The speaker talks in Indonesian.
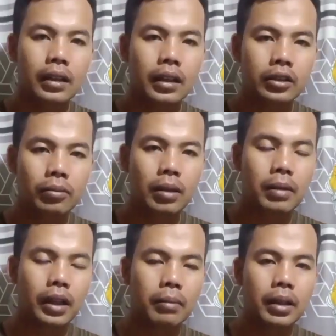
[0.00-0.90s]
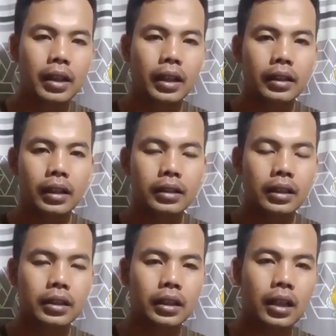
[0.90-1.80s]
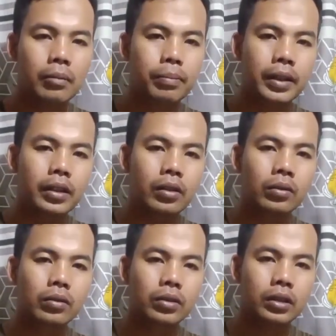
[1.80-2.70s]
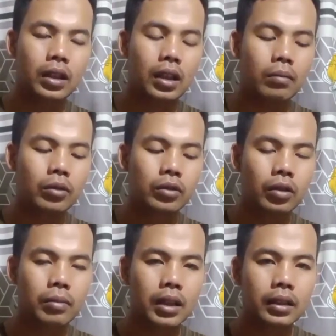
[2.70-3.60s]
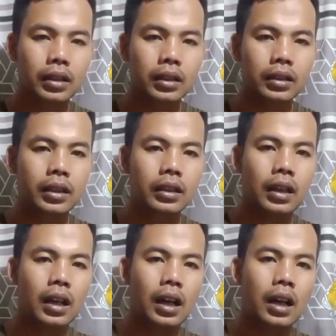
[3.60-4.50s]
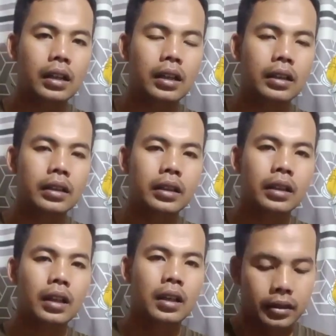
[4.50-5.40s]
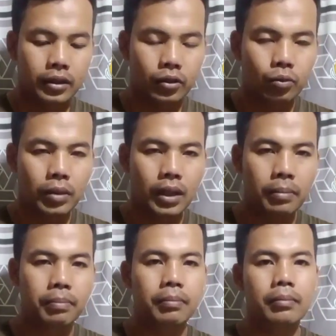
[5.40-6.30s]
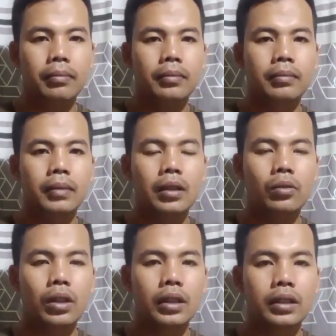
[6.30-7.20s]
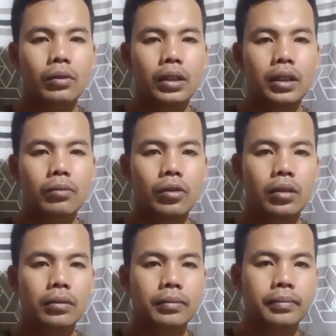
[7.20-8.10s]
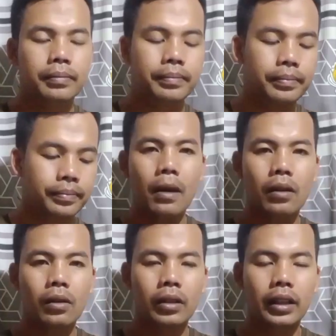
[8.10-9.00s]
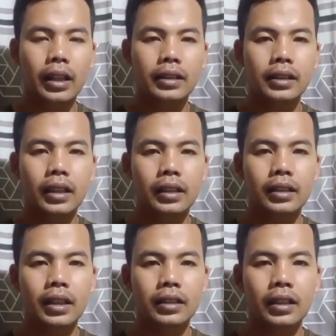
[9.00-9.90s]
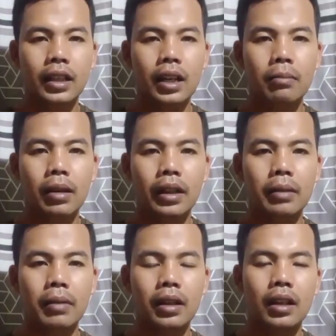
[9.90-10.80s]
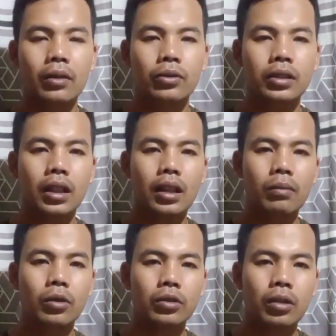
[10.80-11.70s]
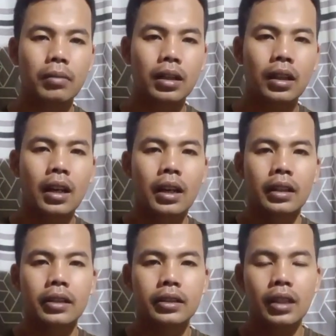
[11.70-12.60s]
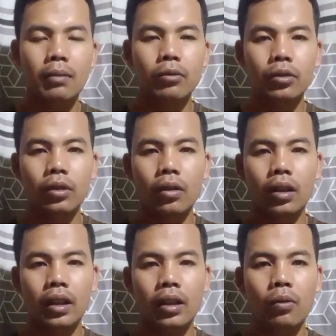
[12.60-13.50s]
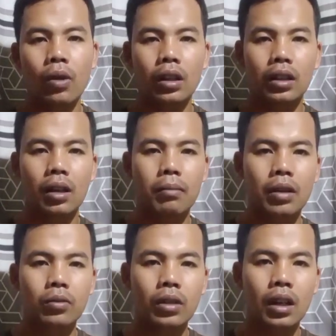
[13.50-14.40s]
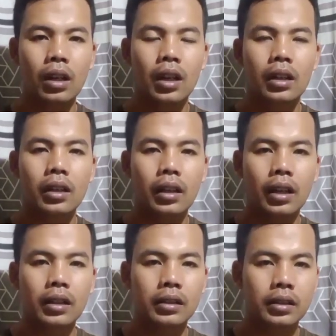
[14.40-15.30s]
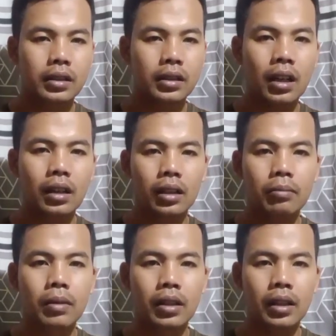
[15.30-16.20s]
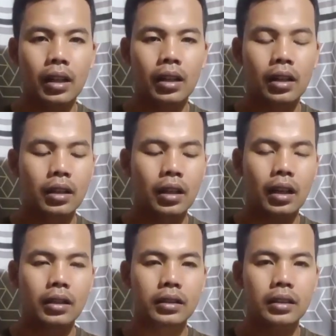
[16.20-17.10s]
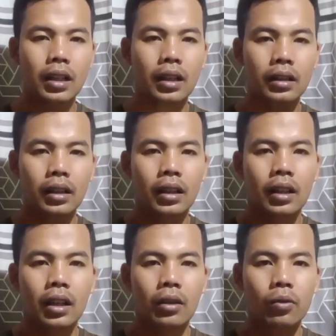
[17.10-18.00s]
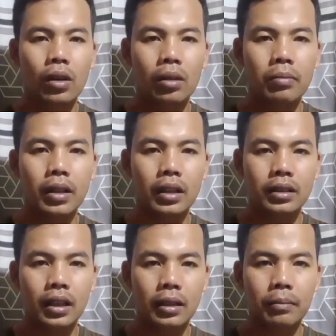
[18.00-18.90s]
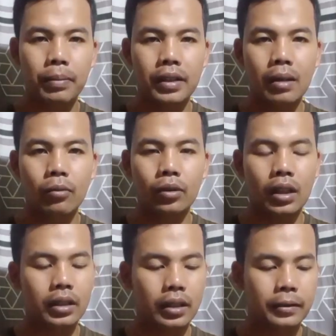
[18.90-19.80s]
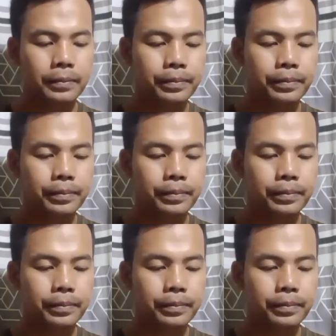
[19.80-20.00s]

Nah, coba bagaimana kita saksikan video Ustadz Abdul Somad ketika ada di Sumeneb, Madura, Jawa Timur. Oke guys, kita saksikan bagaimana Ustadz Abdul Somad disambut oleh warga Madura dengan sangat meriah, dengan sangat luar biasa penyambutannya.